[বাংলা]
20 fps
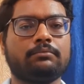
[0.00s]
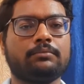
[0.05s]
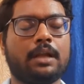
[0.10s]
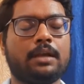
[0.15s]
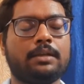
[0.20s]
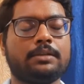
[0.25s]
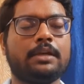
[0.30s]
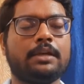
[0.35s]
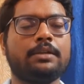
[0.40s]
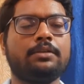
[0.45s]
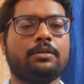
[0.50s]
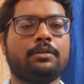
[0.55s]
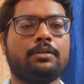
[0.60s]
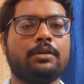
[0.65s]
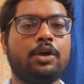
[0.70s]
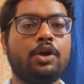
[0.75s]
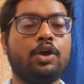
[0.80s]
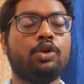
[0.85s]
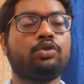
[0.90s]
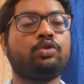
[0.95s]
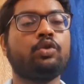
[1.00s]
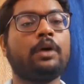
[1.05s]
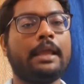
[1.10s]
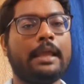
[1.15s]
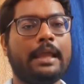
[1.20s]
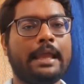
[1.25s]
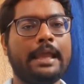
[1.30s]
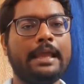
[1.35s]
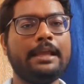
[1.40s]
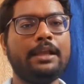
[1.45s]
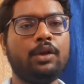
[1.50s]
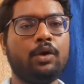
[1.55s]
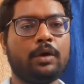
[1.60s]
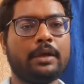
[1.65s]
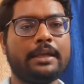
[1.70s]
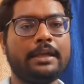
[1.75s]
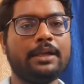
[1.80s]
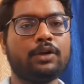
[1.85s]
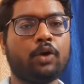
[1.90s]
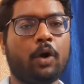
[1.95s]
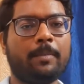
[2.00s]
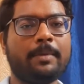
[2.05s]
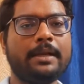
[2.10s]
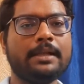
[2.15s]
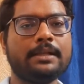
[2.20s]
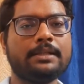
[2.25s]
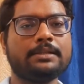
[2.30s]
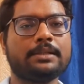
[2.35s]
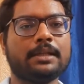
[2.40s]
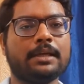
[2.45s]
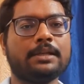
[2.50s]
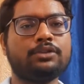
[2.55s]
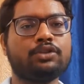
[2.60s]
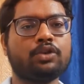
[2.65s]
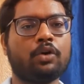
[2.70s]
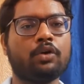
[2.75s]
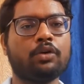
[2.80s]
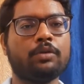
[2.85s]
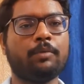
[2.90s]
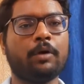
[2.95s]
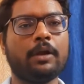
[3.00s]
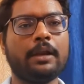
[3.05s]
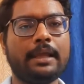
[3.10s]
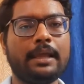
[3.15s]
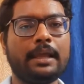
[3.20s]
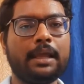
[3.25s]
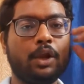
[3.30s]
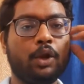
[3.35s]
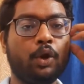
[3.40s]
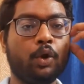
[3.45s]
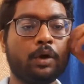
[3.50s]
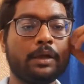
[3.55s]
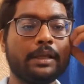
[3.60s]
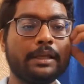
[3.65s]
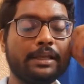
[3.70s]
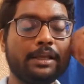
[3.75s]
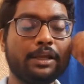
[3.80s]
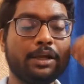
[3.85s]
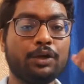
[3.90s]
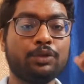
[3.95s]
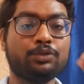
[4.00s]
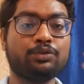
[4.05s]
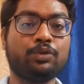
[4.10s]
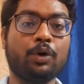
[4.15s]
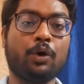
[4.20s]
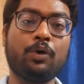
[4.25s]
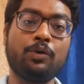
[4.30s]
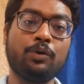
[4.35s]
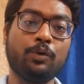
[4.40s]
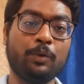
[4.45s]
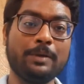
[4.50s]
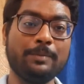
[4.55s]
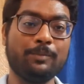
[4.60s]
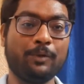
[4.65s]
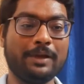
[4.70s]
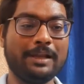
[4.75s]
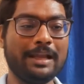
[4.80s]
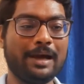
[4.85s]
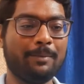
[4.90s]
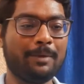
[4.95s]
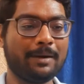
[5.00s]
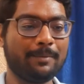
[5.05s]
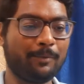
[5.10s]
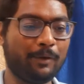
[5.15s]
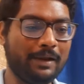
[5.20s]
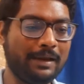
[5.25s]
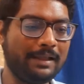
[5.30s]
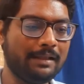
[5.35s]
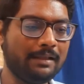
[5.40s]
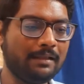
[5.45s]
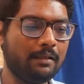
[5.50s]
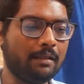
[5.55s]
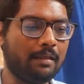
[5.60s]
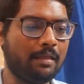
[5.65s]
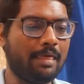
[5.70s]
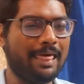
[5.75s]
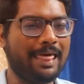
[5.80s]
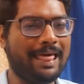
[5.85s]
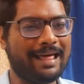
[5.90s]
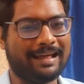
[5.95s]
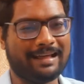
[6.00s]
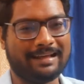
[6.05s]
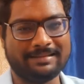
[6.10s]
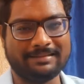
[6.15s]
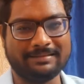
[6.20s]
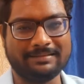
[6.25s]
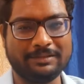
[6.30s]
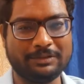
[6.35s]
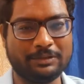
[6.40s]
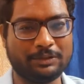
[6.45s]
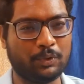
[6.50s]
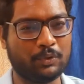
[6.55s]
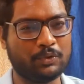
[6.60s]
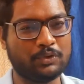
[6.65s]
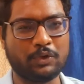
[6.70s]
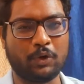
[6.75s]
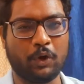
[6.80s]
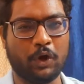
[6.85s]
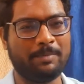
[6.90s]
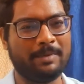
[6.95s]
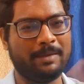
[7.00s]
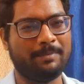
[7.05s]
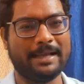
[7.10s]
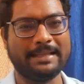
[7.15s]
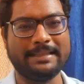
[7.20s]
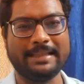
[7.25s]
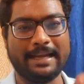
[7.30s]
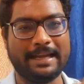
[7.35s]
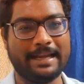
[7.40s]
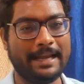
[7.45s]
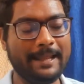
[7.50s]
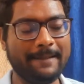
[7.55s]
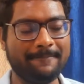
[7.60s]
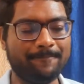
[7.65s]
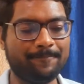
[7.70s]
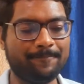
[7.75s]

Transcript: যাই হোক তো এই লোকি টম হিডলস্টন যখন বলে লোকি তখন ওই মহিলা আবার বলে আঘ ডোন্ট কল মি বাই দ্যাট নেম